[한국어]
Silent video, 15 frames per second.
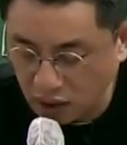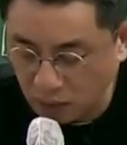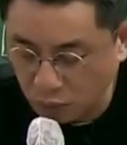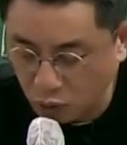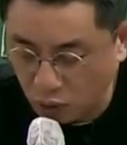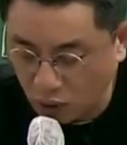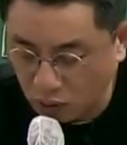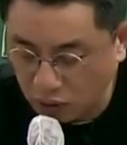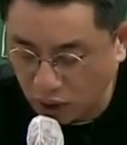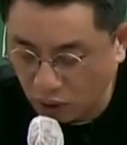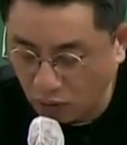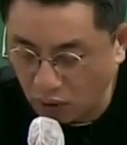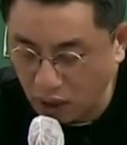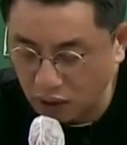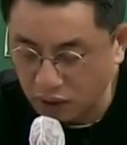집중화로
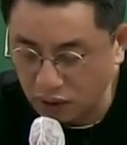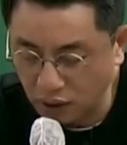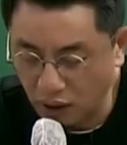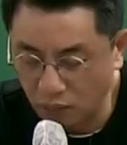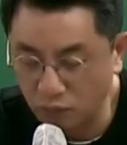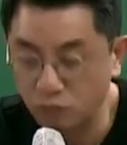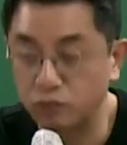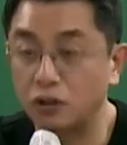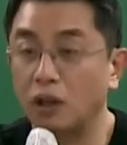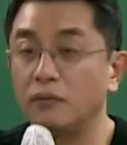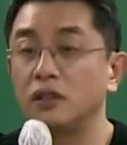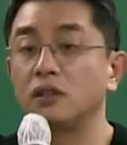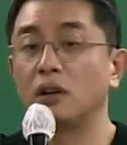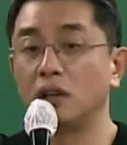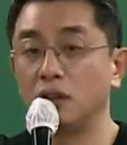최고관리층의 업무
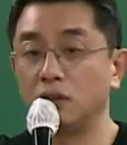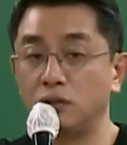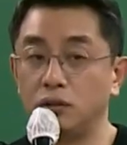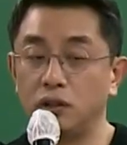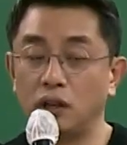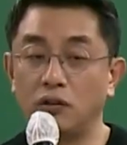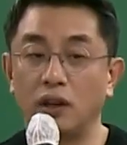부담이 증가될 수 있다.